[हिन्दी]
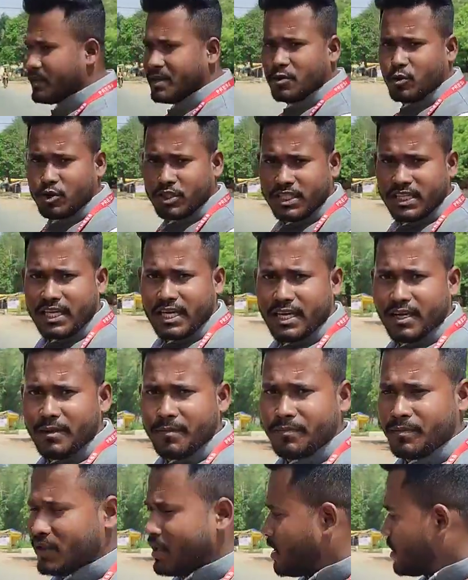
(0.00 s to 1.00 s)
निर्मित होती है
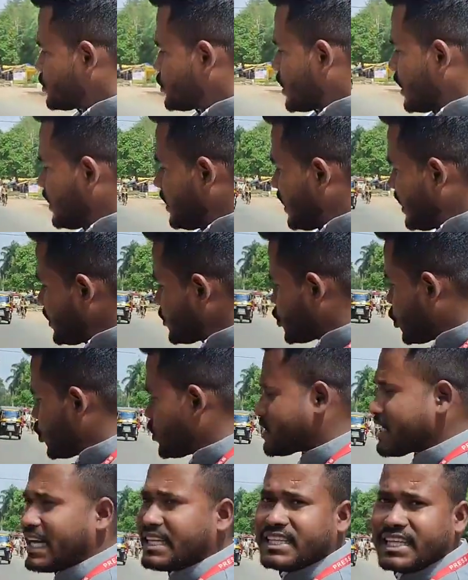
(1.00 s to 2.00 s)
झंडे
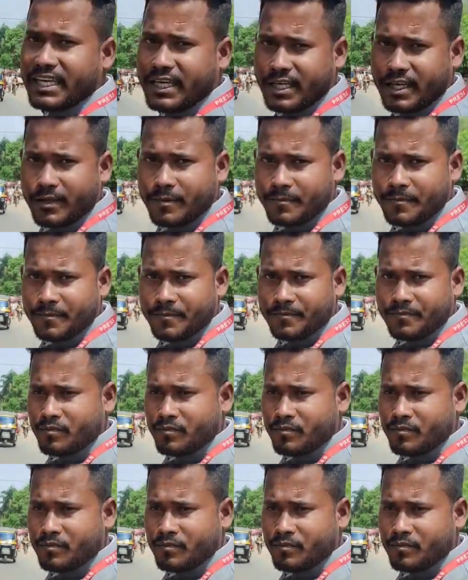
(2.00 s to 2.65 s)
झुक जाते हैं